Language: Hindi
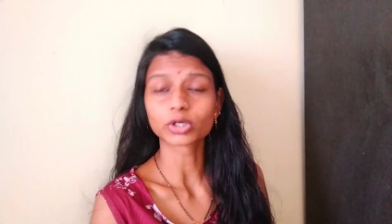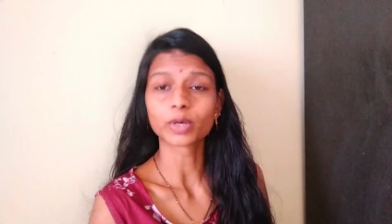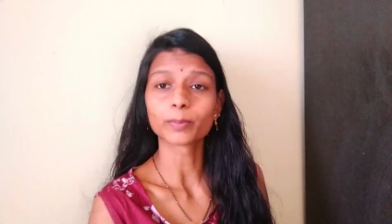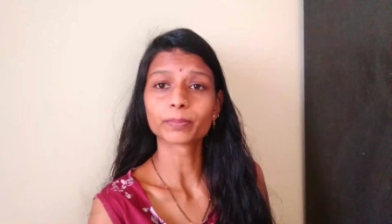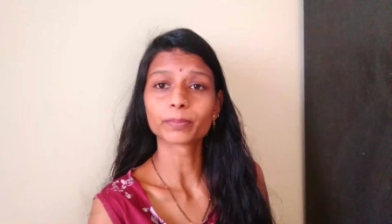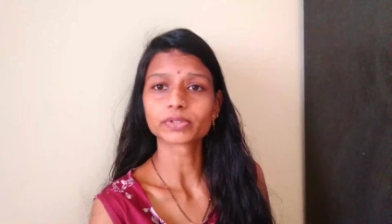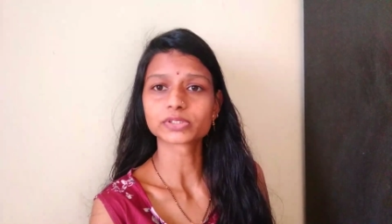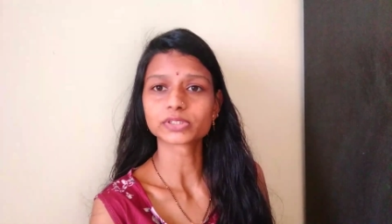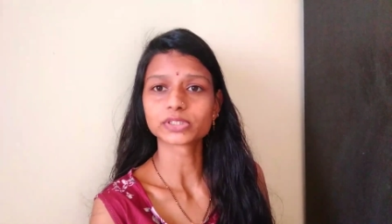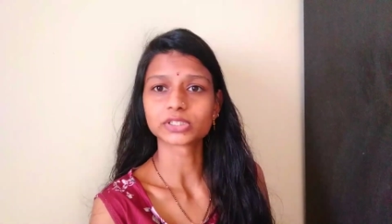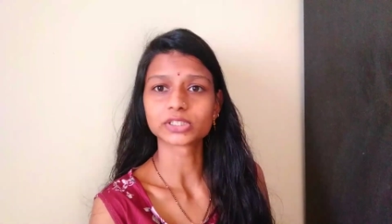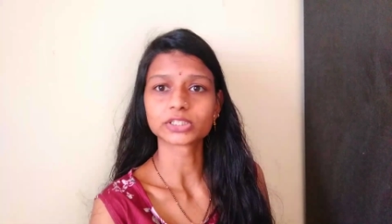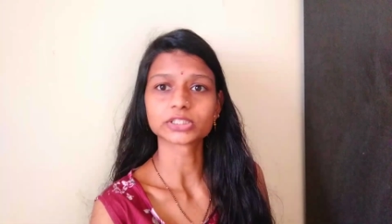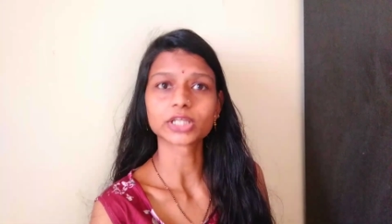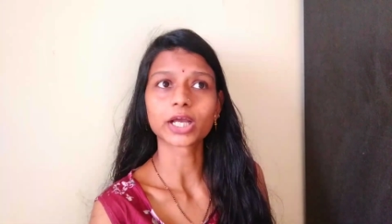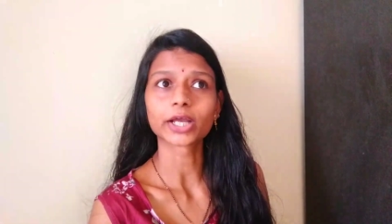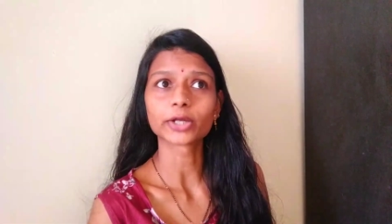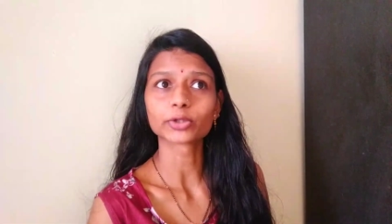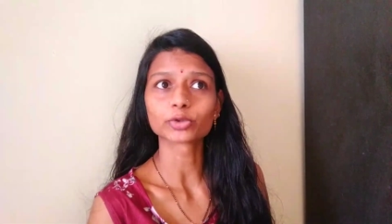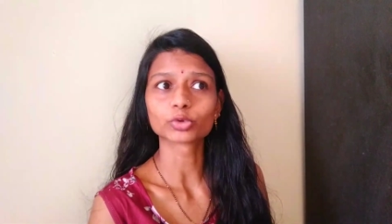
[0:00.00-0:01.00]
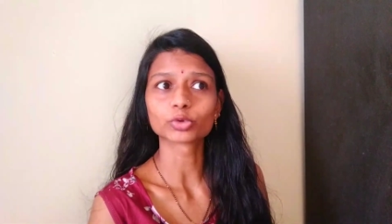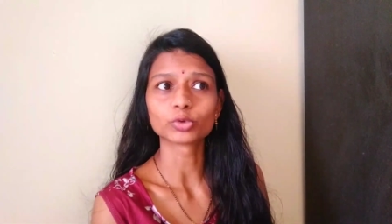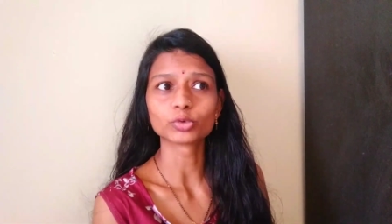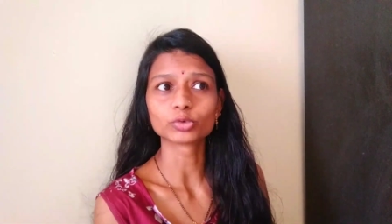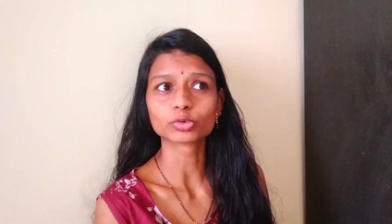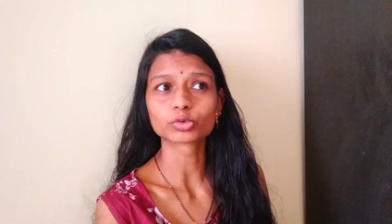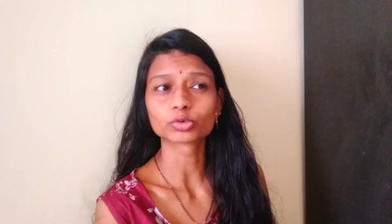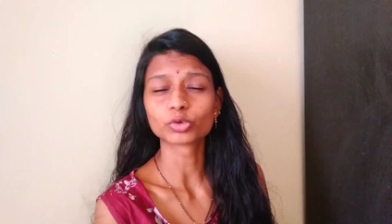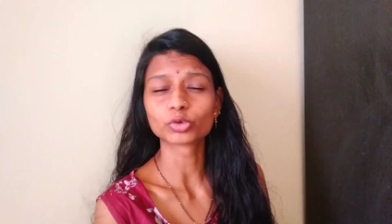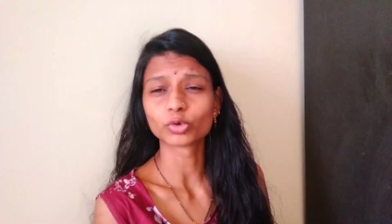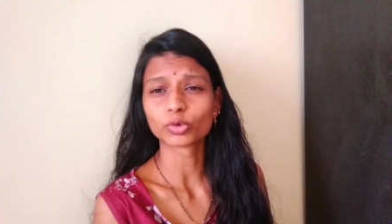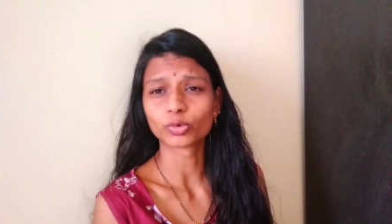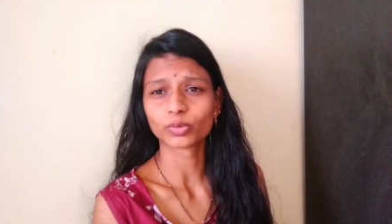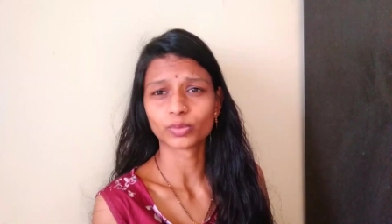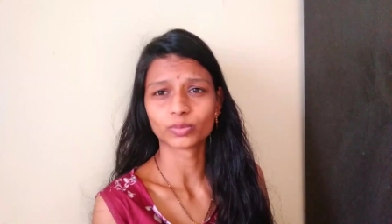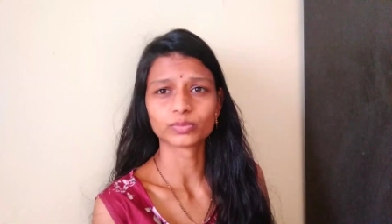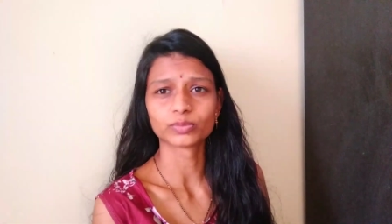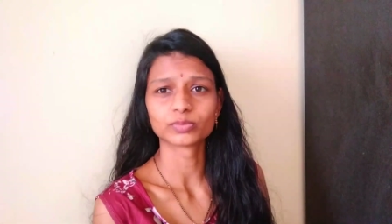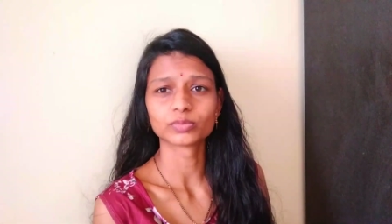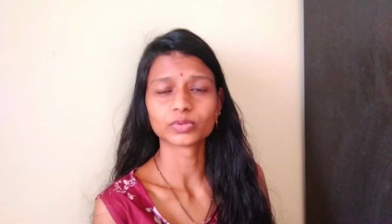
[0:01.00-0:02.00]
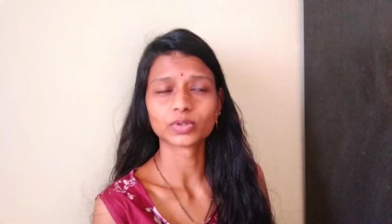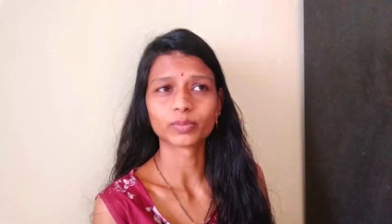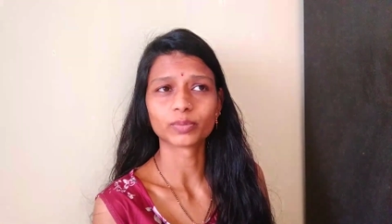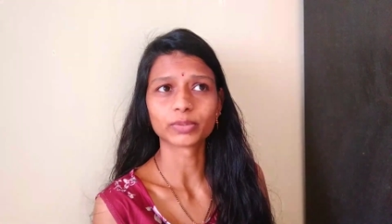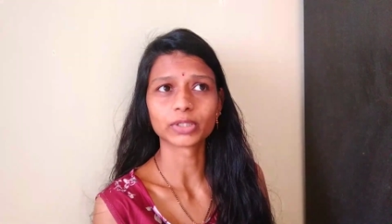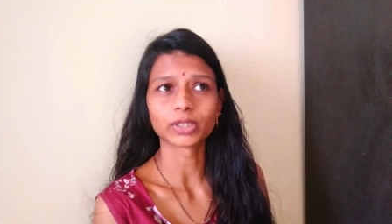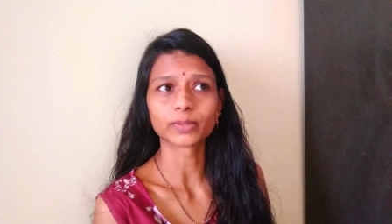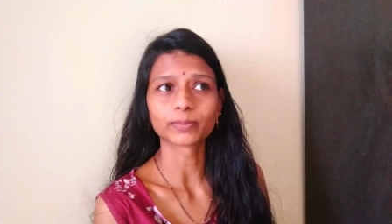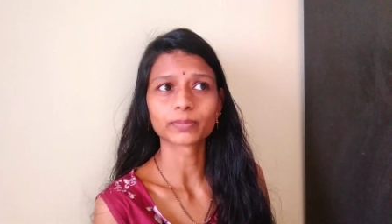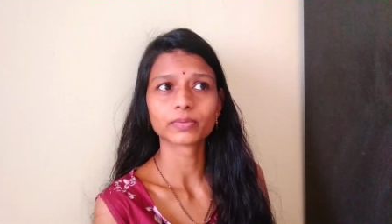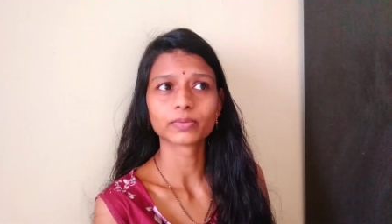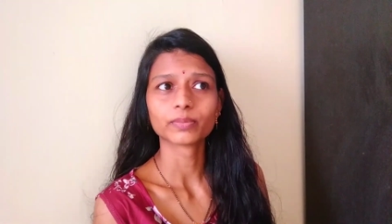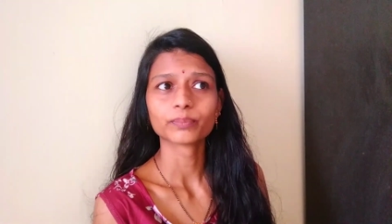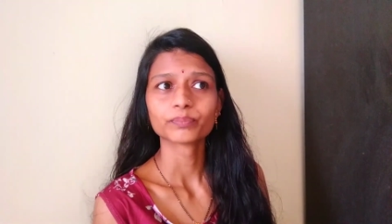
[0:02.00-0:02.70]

कम परसेंटेज आए तो उसको मतलब